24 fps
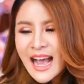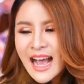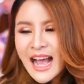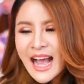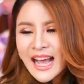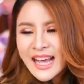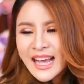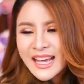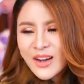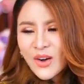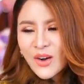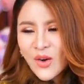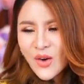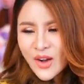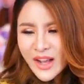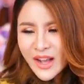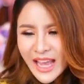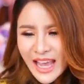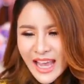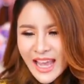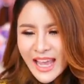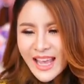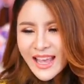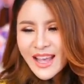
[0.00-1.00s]
อ่ะโอ
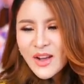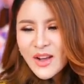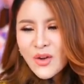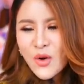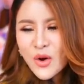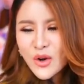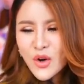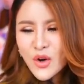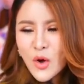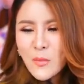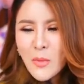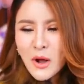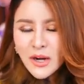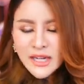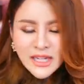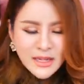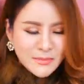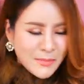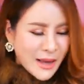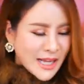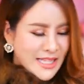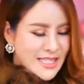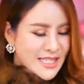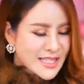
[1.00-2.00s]
เคโค้ดโอบอก
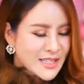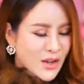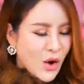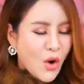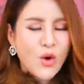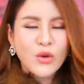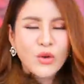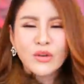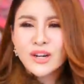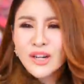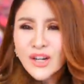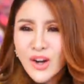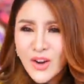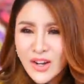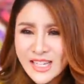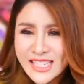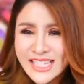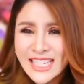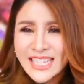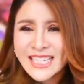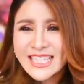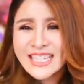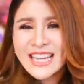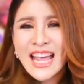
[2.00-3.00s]
หนึ่งพันหกร้อ
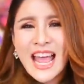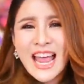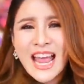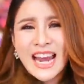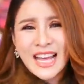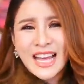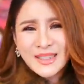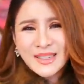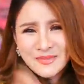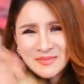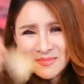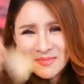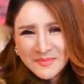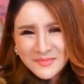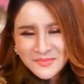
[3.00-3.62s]
ยเจ็ด แชร์แล้ว